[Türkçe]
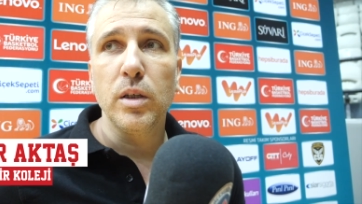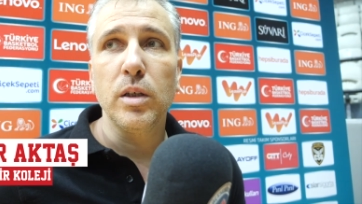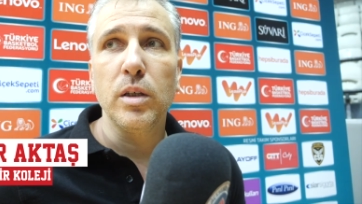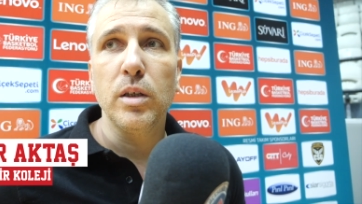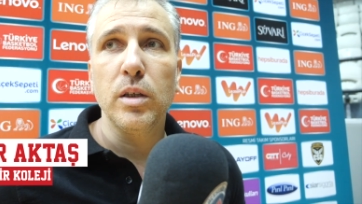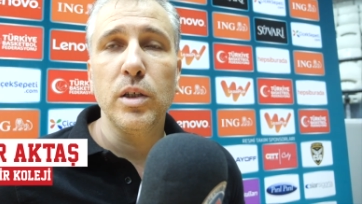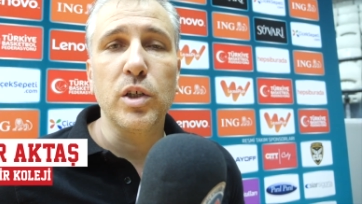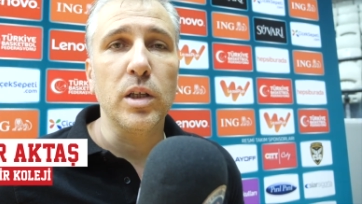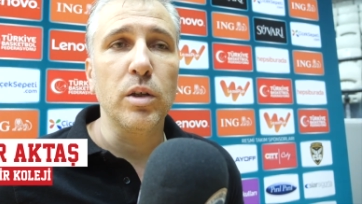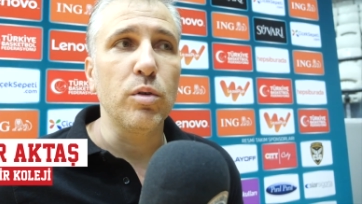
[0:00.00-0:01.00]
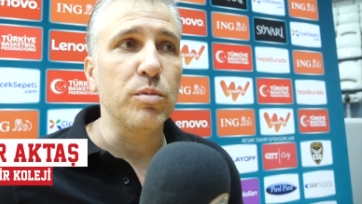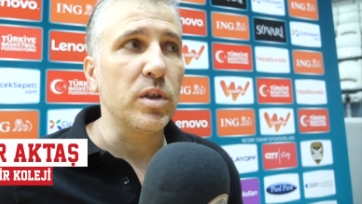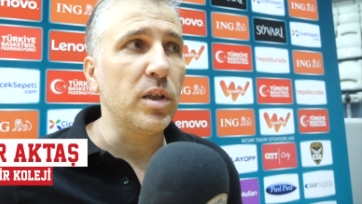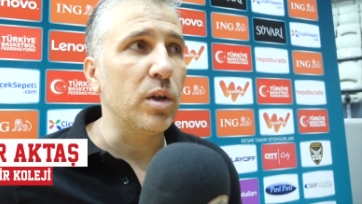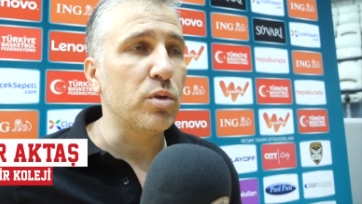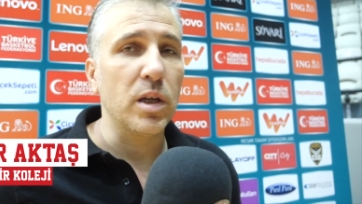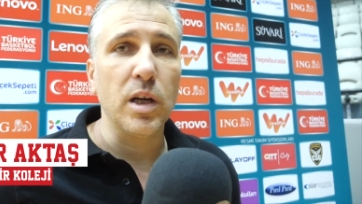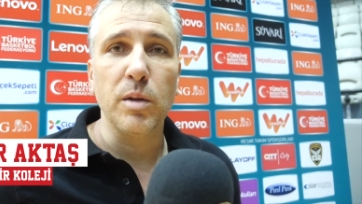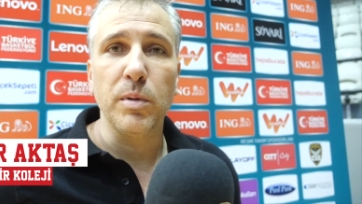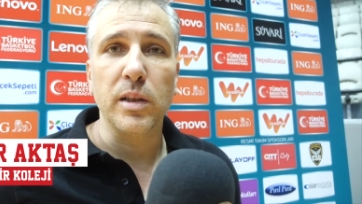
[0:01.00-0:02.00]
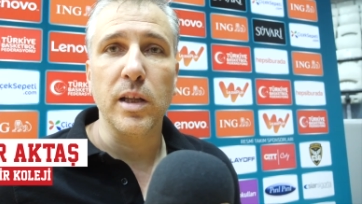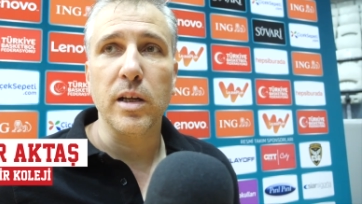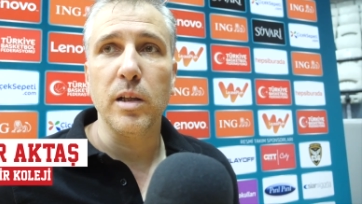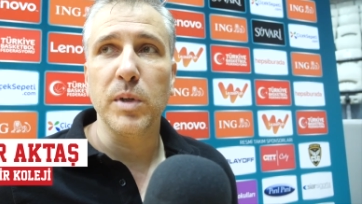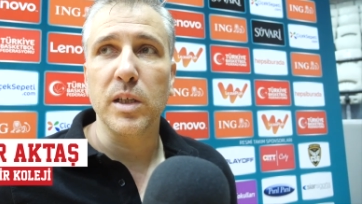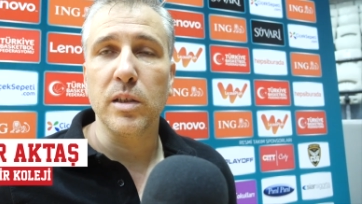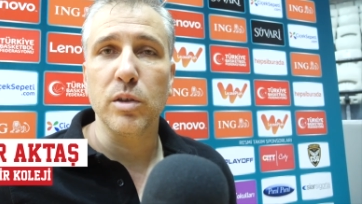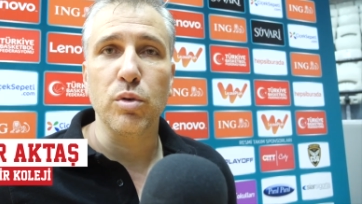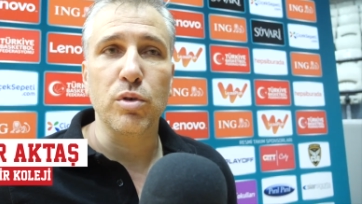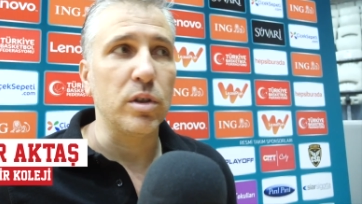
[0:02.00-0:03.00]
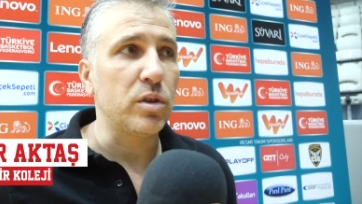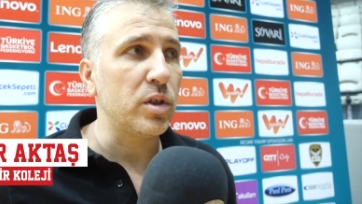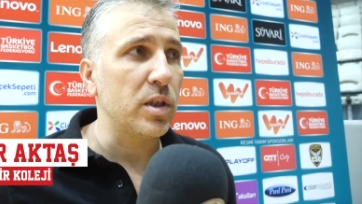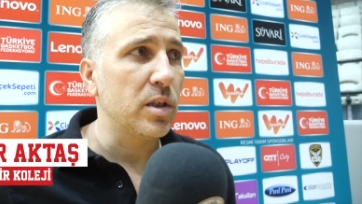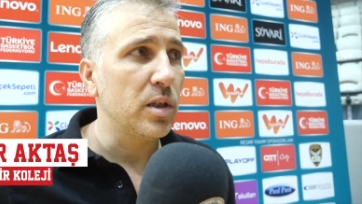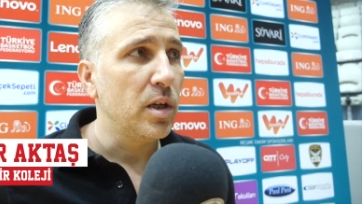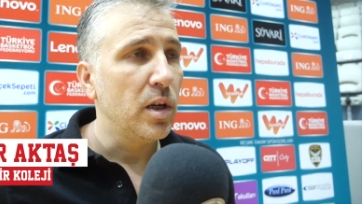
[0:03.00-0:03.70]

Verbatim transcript: Ee, inşallah önümüzde daha güzel galibiyetler almak adına çok çalışacağız.